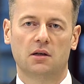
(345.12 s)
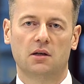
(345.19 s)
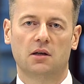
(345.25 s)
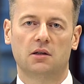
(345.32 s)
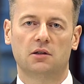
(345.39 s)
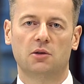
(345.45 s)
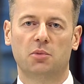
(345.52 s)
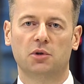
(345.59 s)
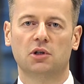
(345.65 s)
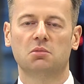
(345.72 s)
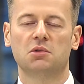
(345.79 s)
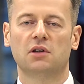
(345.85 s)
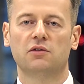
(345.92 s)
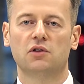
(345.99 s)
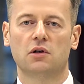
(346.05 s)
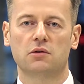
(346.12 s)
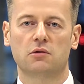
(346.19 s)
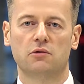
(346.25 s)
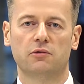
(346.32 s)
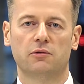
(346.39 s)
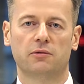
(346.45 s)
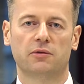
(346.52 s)
E, do podobnych
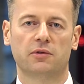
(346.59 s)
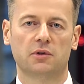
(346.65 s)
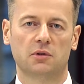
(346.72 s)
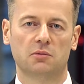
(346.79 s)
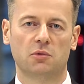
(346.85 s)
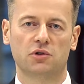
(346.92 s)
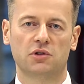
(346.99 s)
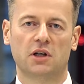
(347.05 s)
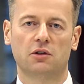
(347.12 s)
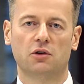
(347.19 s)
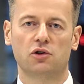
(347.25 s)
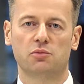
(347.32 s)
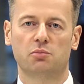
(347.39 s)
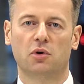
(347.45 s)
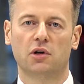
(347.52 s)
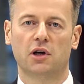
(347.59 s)
wniosków można dojść po